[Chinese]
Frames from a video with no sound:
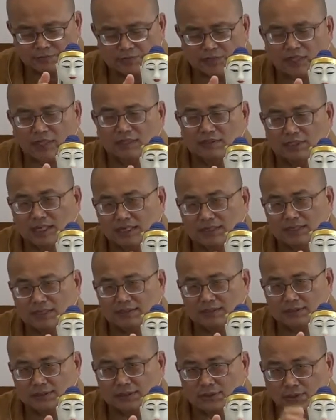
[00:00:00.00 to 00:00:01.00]
啊，当
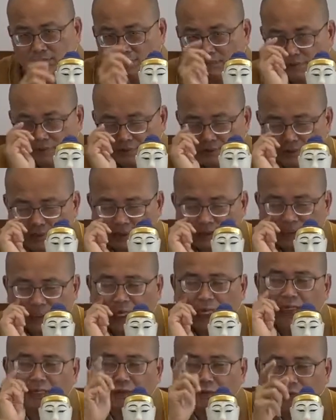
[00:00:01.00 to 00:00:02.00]
然是从
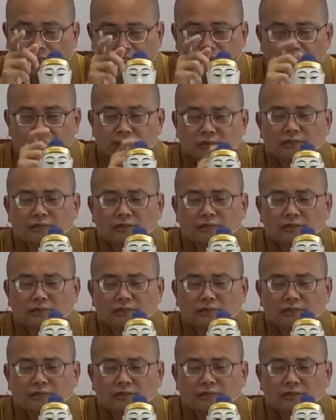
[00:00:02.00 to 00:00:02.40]
感官